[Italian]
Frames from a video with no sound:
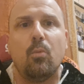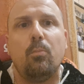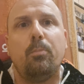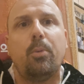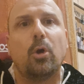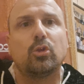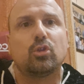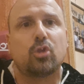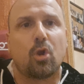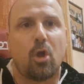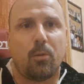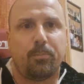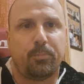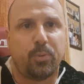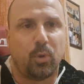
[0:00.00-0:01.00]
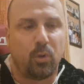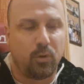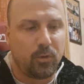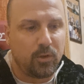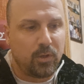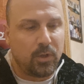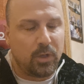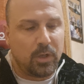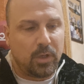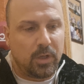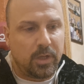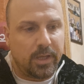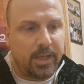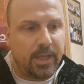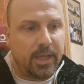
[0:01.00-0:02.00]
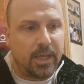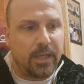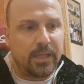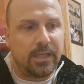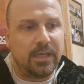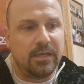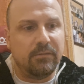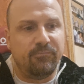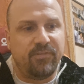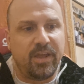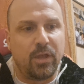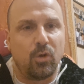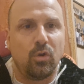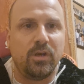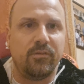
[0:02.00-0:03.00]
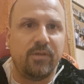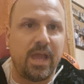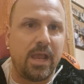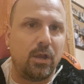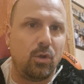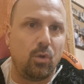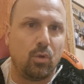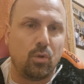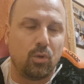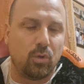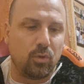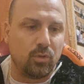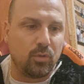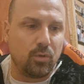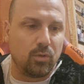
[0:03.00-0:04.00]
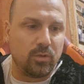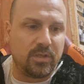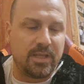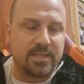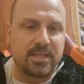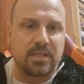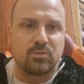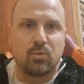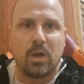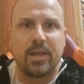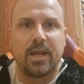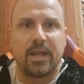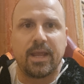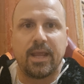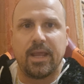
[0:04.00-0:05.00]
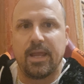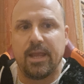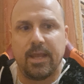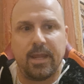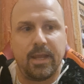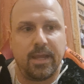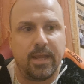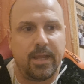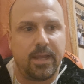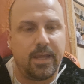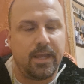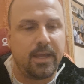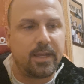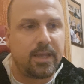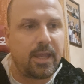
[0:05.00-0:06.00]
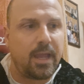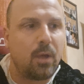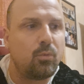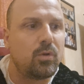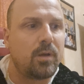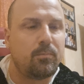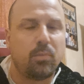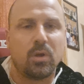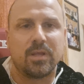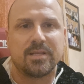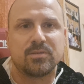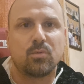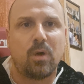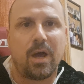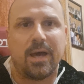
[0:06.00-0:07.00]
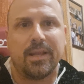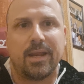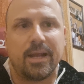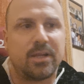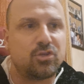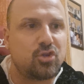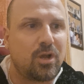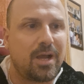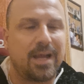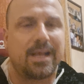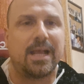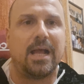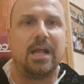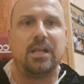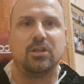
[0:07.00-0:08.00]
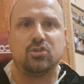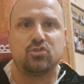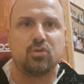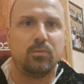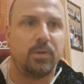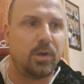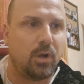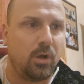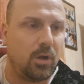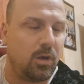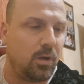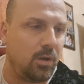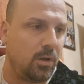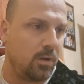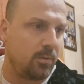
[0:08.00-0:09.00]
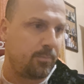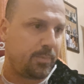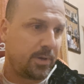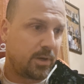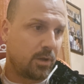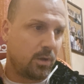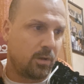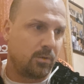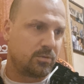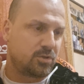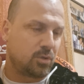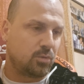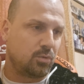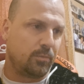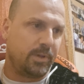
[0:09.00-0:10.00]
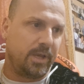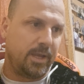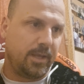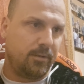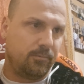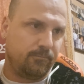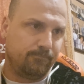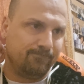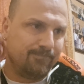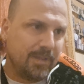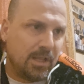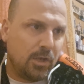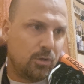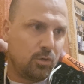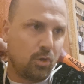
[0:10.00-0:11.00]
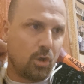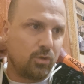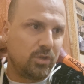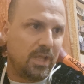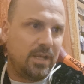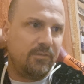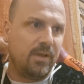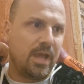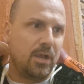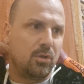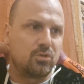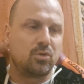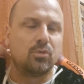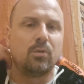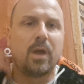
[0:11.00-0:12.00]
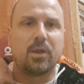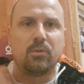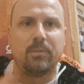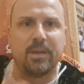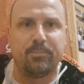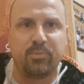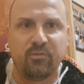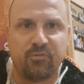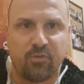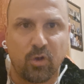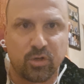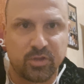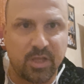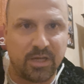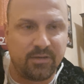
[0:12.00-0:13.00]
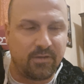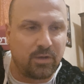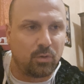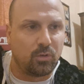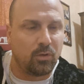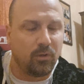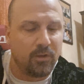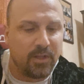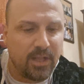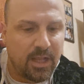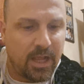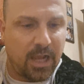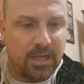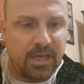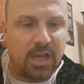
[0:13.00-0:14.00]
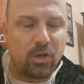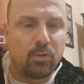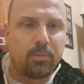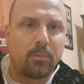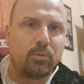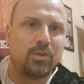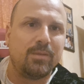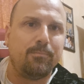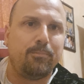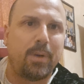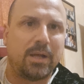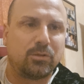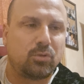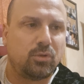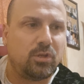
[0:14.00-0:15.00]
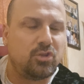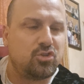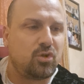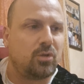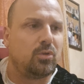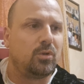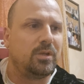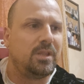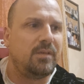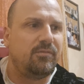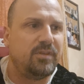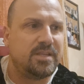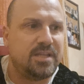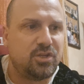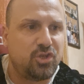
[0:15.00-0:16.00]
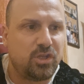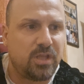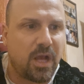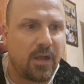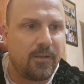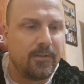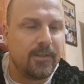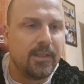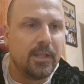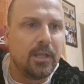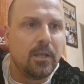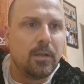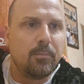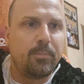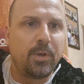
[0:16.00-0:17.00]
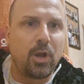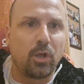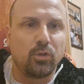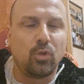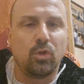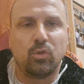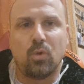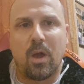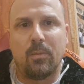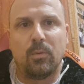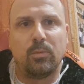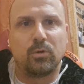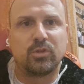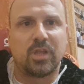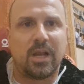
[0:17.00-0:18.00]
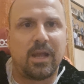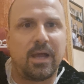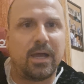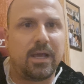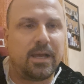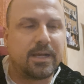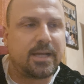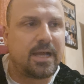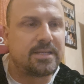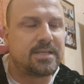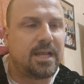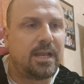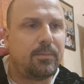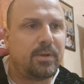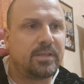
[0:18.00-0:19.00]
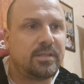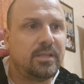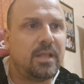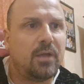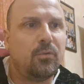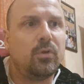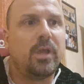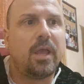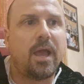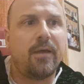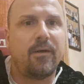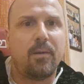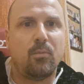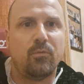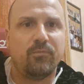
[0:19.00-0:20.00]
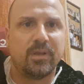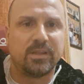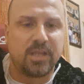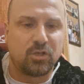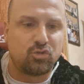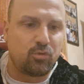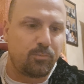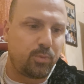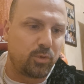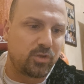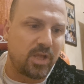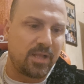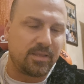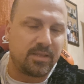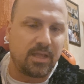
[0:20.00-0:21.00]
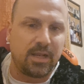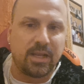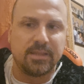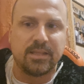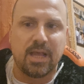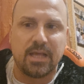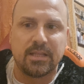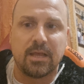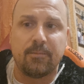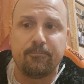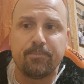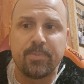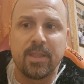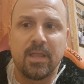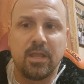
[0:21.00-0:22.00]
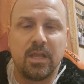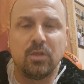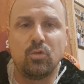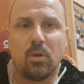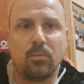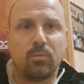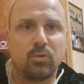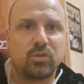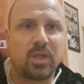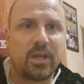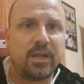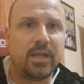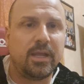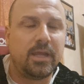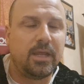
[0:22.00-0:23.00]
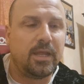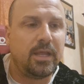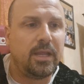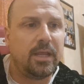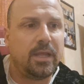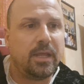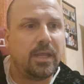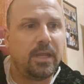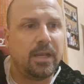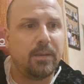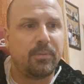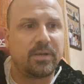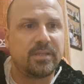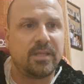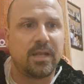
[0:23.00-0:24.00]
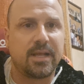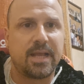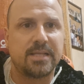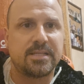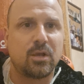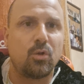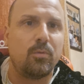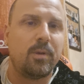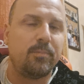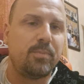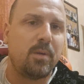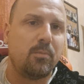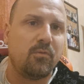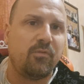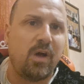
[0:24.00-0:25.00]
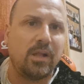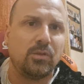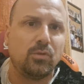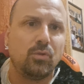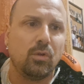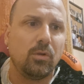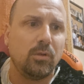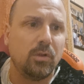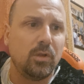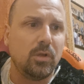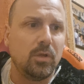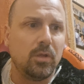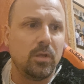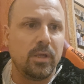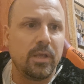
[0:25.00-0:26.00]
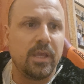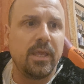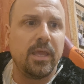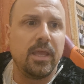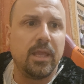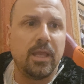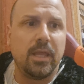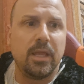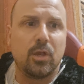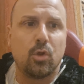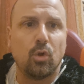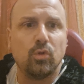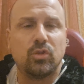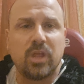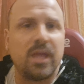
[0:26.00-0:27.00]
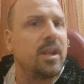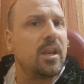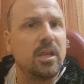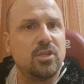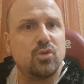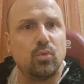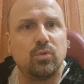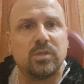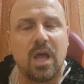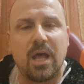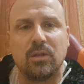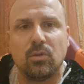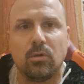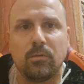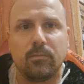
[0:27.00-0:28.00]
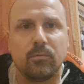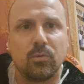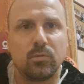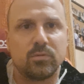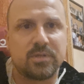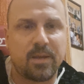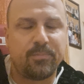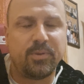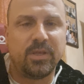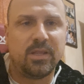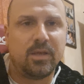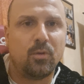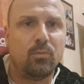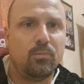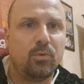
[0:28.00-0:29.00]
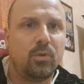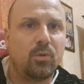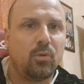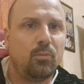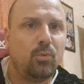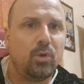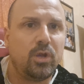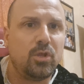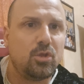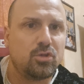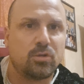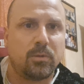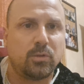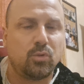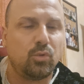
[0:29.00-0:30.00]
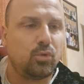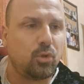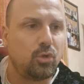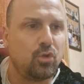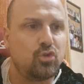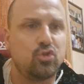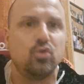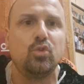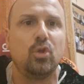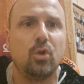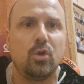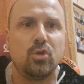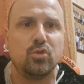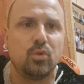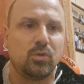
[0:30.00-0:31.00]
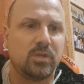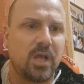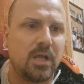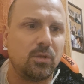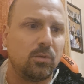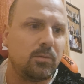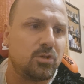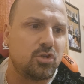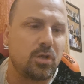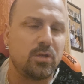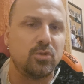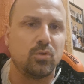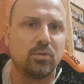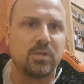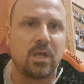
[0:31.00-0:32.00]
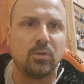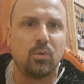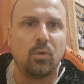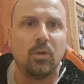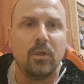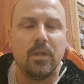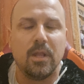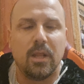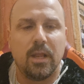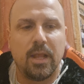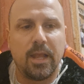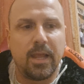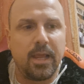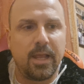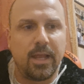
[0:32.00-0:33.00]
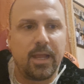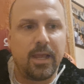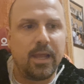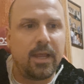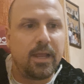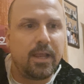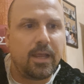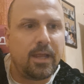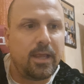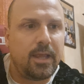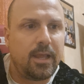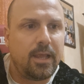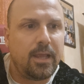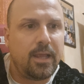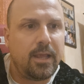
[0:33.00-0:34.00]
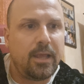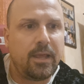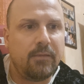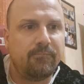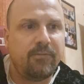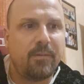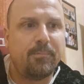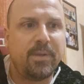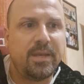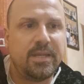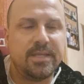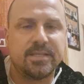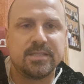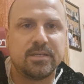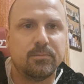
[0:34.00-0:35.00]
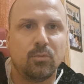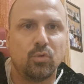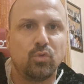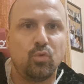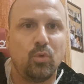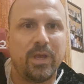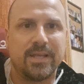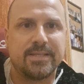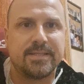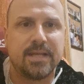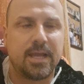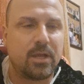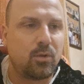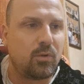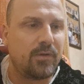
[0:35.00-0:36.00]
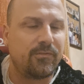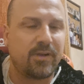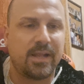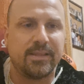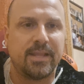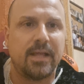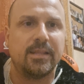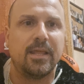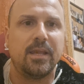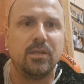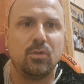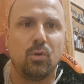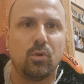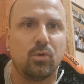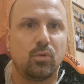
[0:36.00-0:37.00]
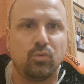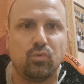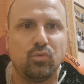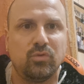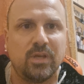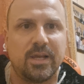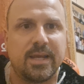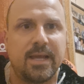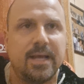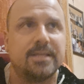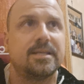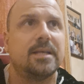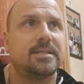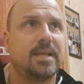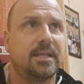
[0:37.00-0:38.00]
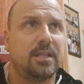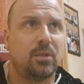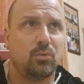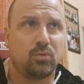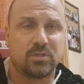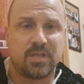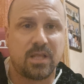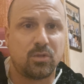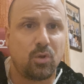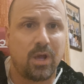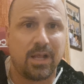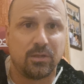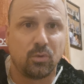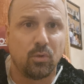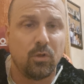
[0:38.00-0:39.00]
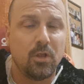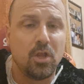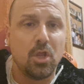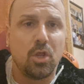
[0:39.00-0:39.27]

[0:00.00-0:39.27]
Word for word: un po' troppo eh, il vero livello di questa squadra che, che, è una buona squadra che gioca a calcio, però, però secondo me non di livello, secondo me Roma è più forte a livello, a livello proprio di impatto dei giocatori, di fisicità però noi dovevamo portare a casa la partita, noi avevamo un vantaggio importante all'andata e dovevamo portare la partita a casa come abbiamo fatto e conta il risultato, sapete con, con Mourinho soprattutto io giudico il risultato, cioè il risultato eh, va benissimo 2 a 0 una frandata e ritorno tutti a casa sei andato in uno stadio caldo